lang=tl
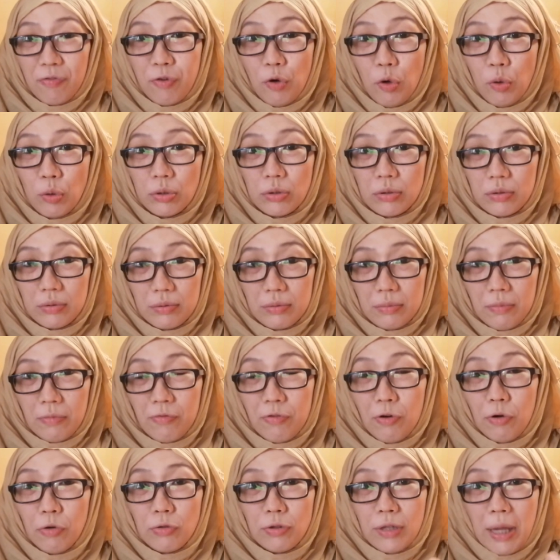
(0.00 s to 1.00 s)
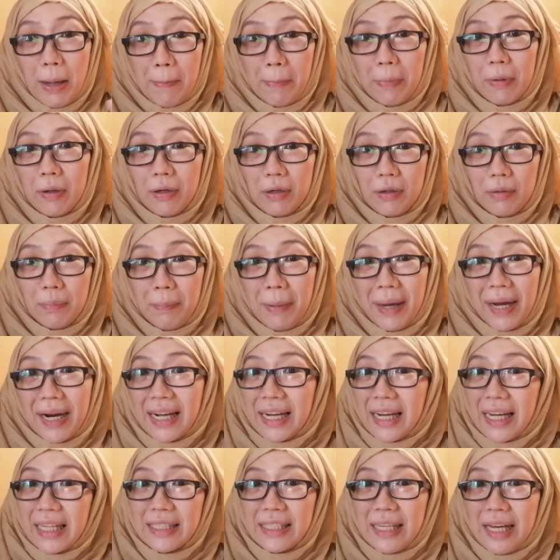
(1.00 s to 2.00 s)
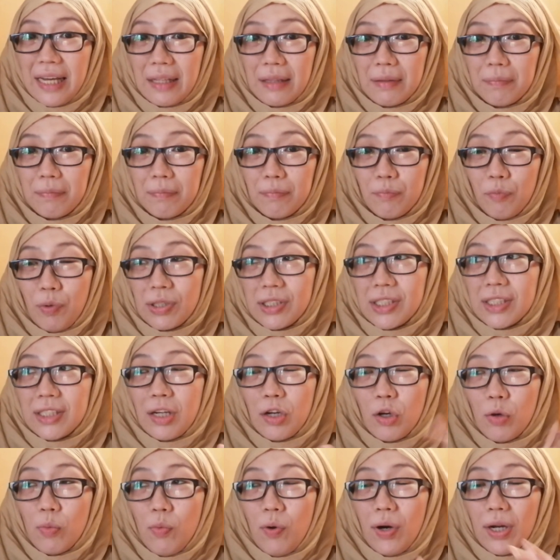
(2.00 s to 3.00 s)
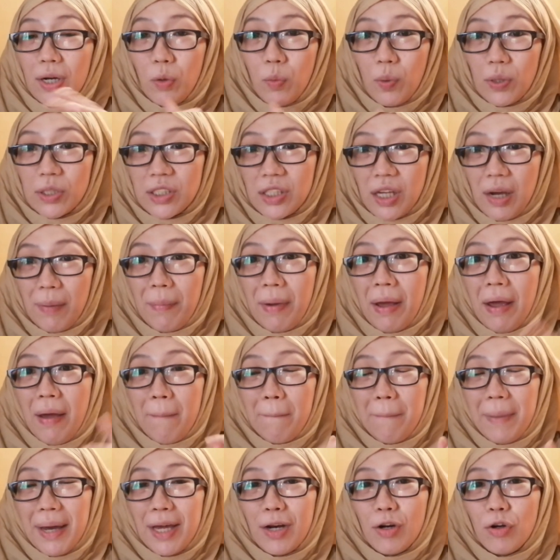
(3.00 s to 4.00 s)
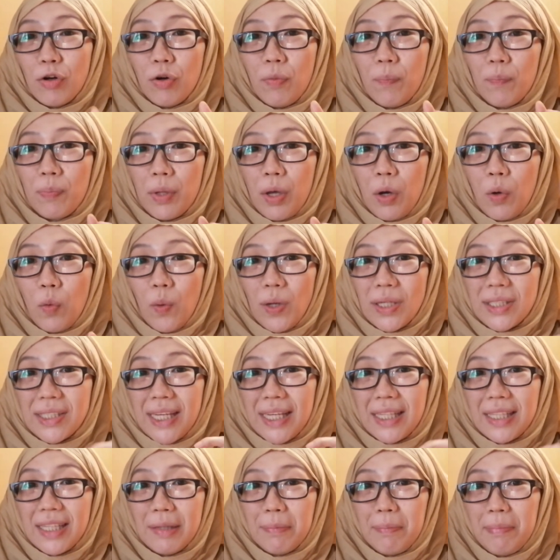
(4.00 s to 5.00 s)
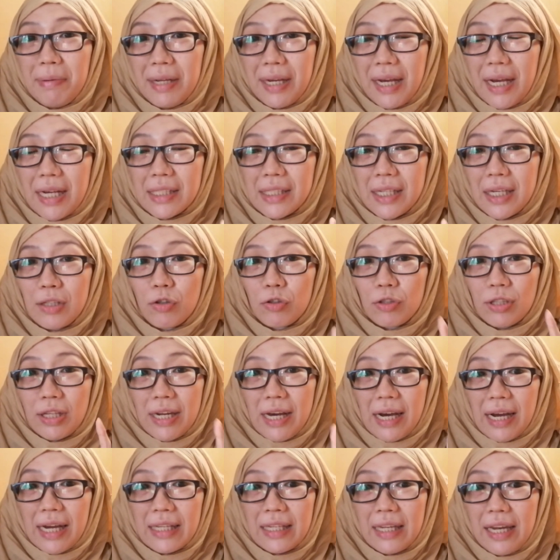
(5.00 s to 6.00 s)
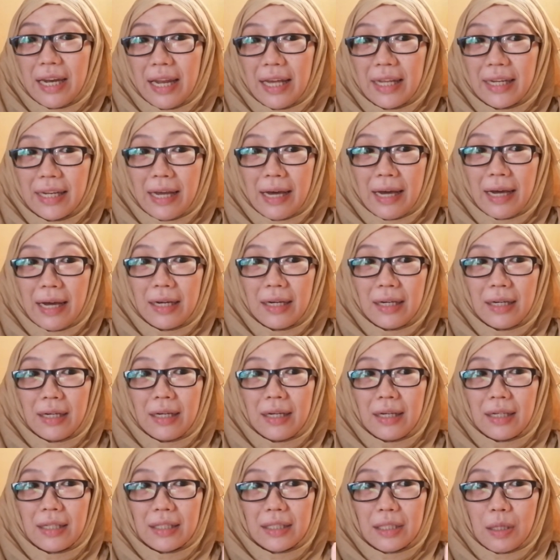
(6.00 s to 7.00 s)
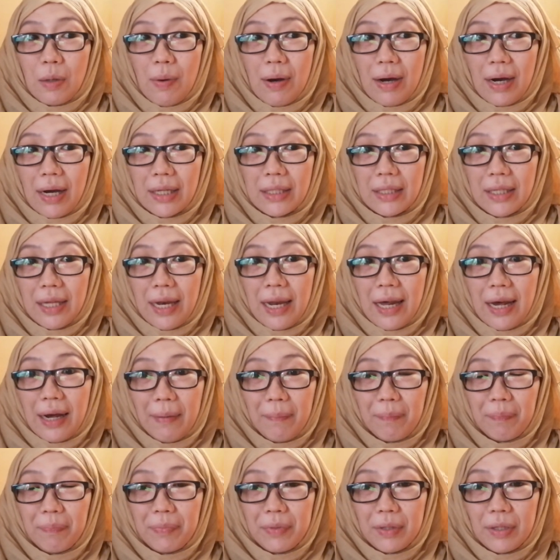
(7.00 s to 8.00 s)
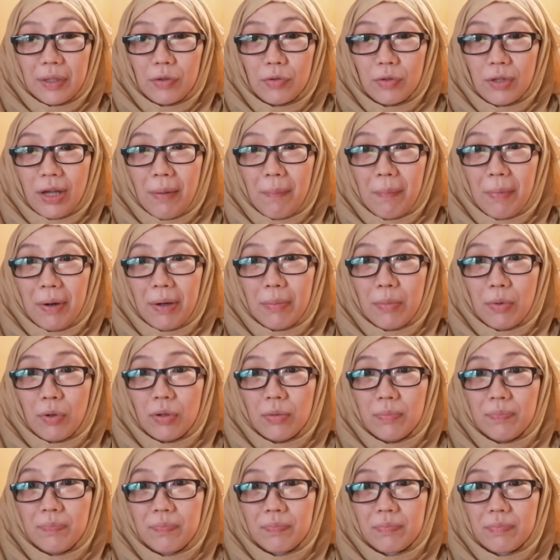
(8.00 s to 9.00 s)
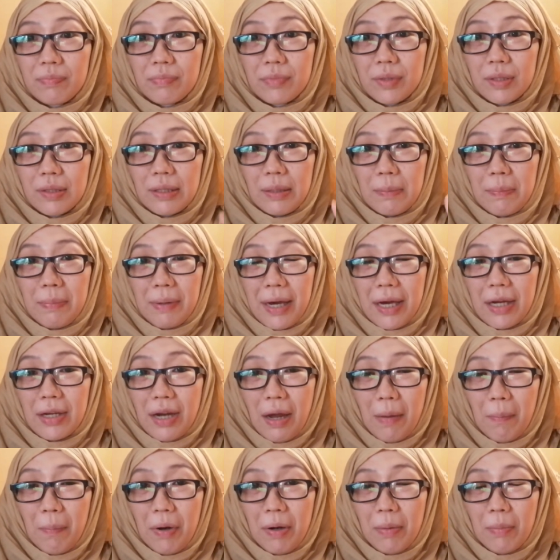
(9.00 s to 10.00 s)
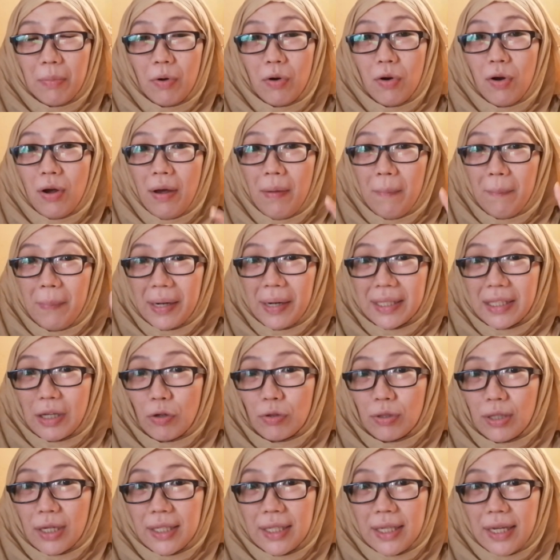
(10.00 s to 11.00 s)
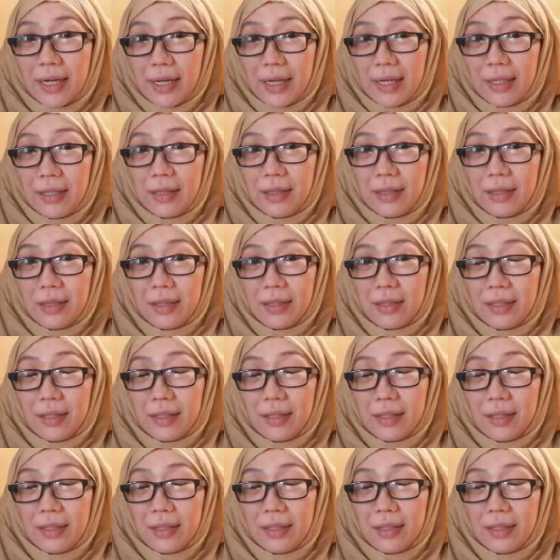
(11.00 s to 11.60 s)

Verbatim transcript: phone phone number parang ganyan pwede sila gumawa ng WhatsApp pero once na hindi binigay sa inyo tinanggi nila na tawagan nila number mo hindi bigay number mo mag-doubt ka na rin